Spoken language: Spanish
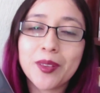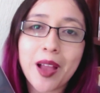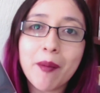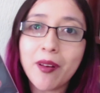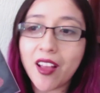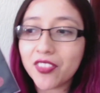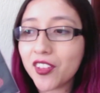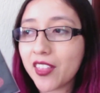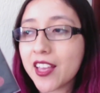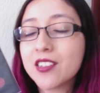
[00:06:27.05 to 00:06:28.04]

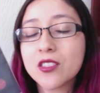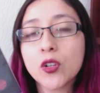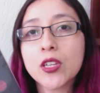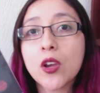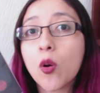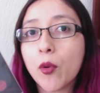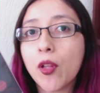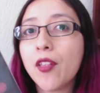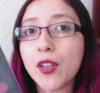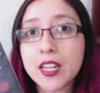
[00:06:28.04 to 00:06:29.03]
hablando de esto,
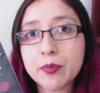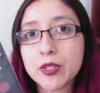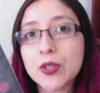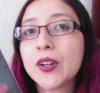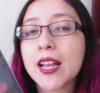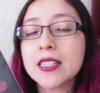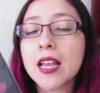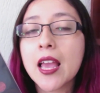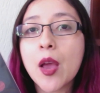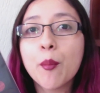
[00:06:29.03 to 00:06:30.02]
incomodando a las personas,
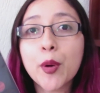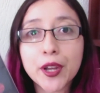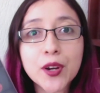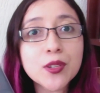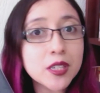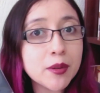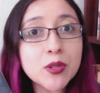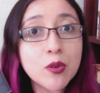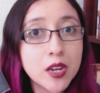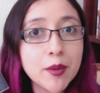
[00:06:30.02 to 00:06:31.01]
¿por qué no
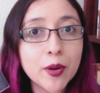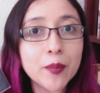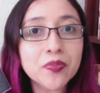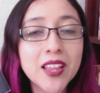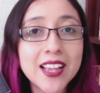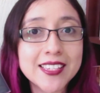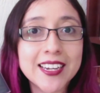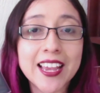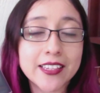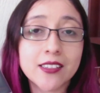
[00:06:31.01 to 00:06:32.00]
escribes un libro
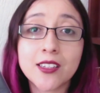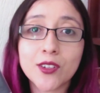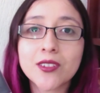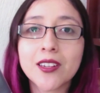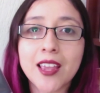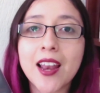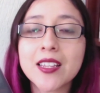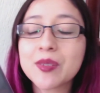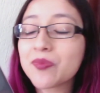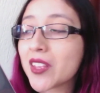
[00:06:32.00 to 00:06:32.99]
acerca de asesinos seriales?